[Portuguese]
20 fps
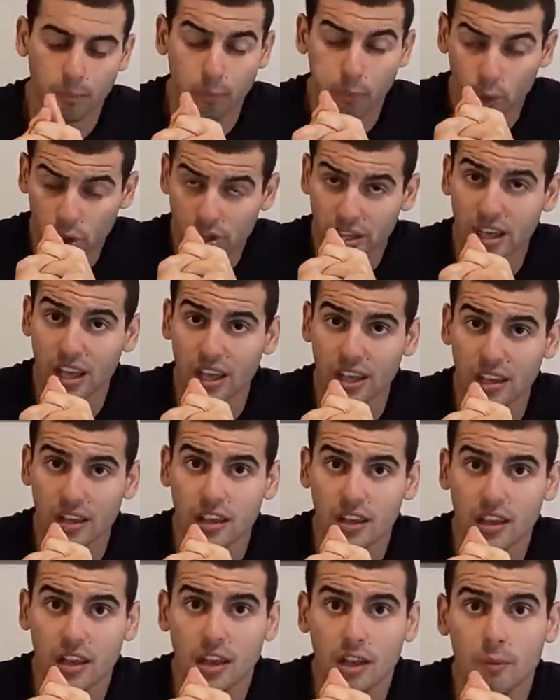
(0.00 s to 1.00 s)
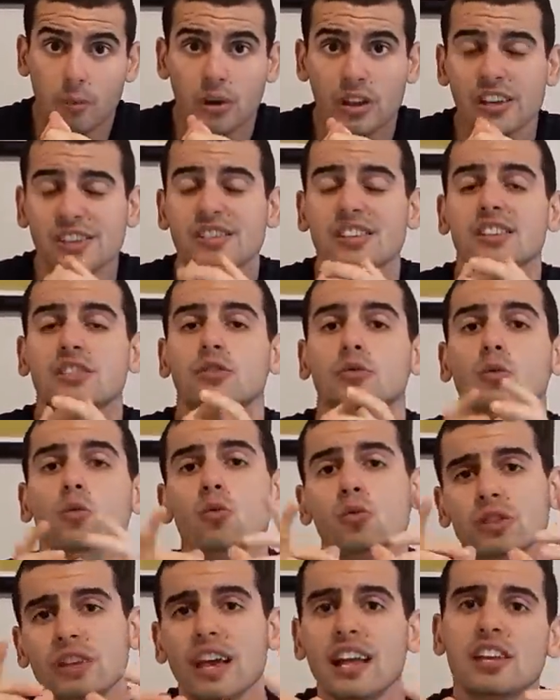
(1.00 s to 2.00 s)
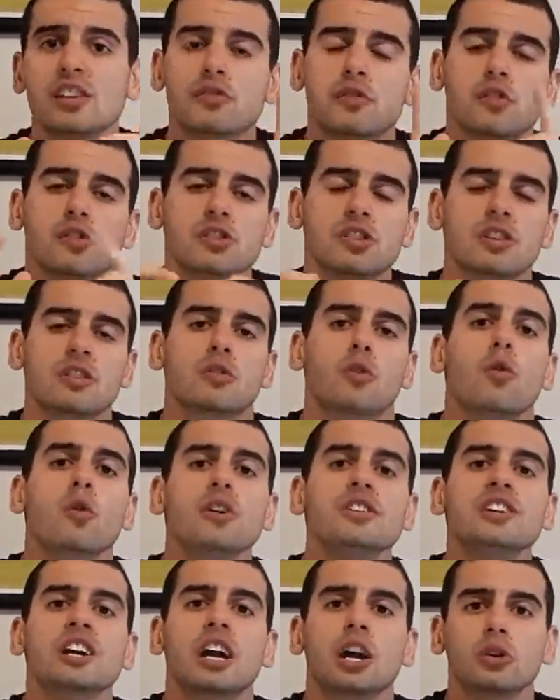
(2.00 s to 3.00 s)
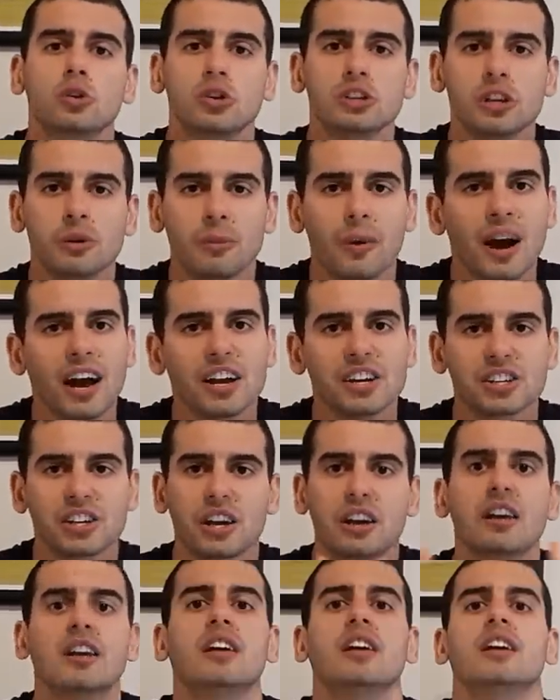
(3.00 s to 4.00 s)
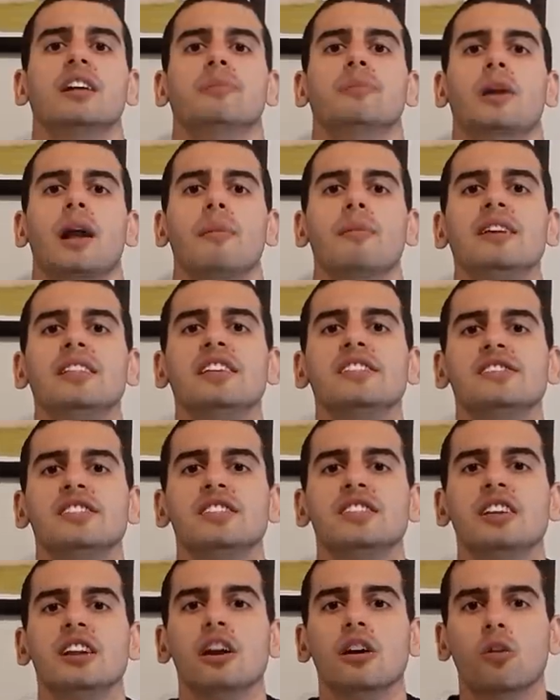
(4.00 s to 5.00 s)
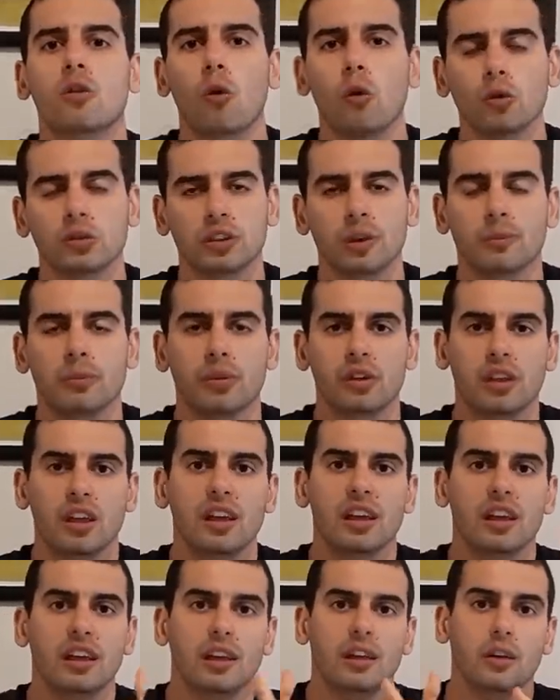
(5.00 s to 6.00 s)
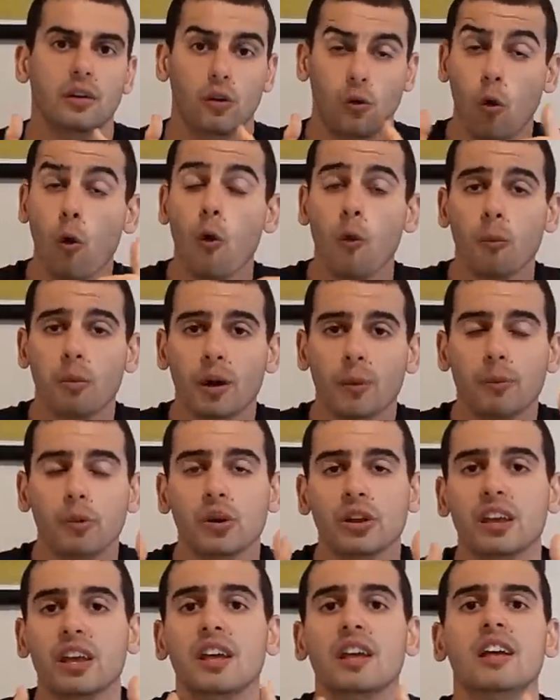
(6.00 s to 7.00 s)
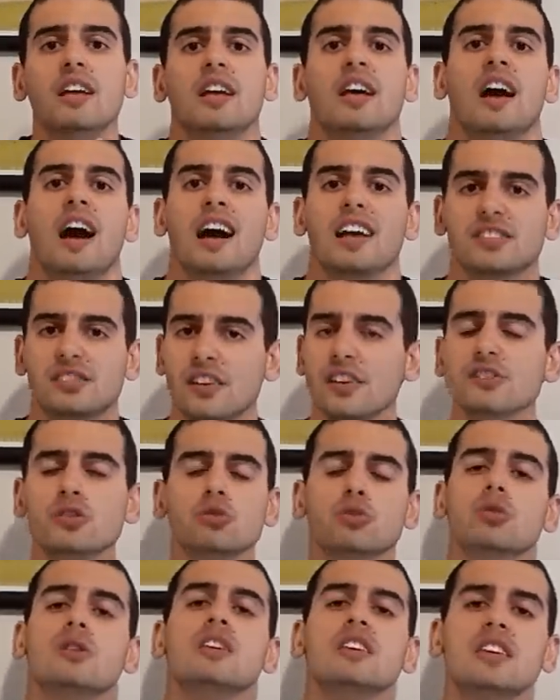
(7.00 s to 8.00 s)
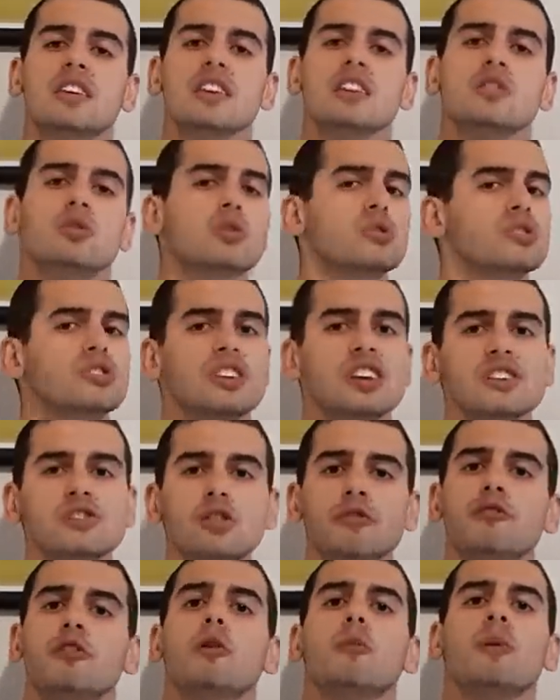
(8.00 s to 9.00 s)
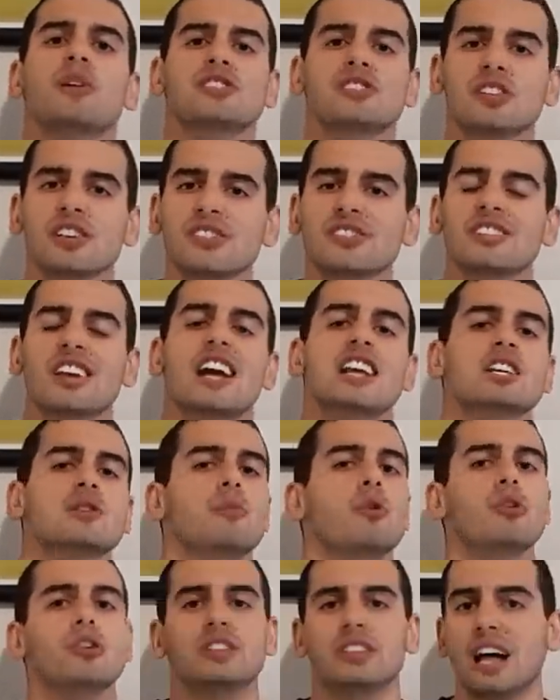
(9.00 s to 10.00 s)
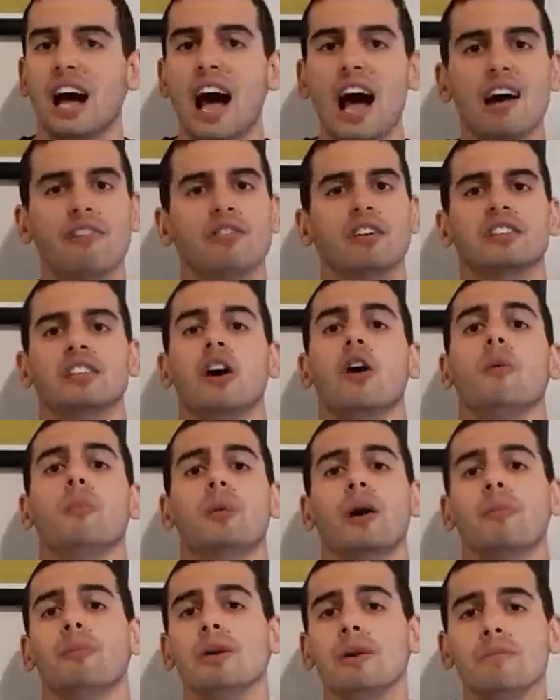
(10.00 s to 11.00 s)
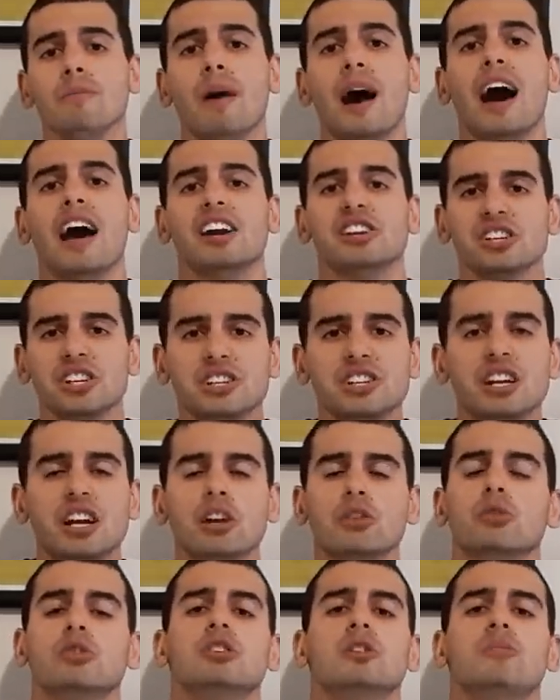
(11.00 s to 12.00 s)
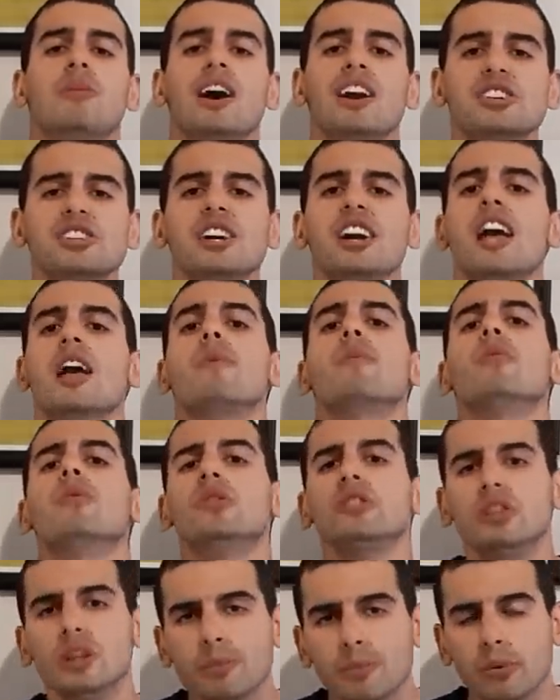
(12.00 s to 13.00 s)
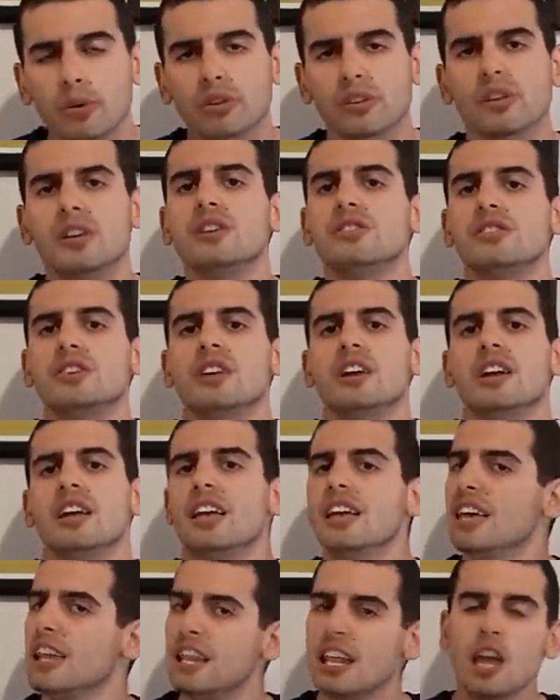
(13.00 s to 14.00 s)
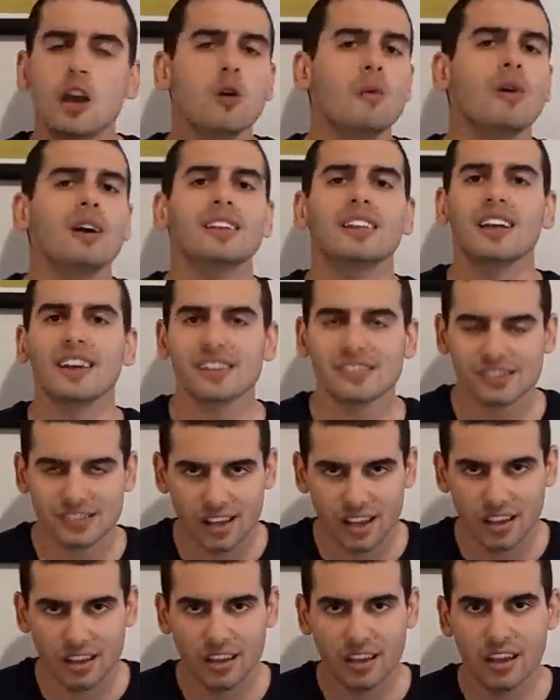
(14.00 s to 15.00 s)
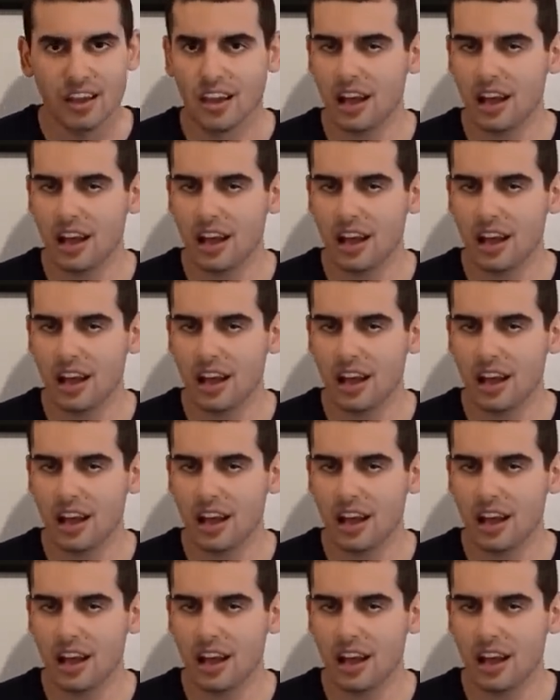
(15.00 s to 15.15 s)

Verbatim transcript: Por quê? Porque se um deles fosse com indicador de marcha, para mim decidir a conta, porque eh, compra, porque às vezes eu estou em quinta ou sexta, eu fico passando a sétima, oitava, tal. Para mim, marcha, indicador de marcha é muito importante e nenhuma delas tem.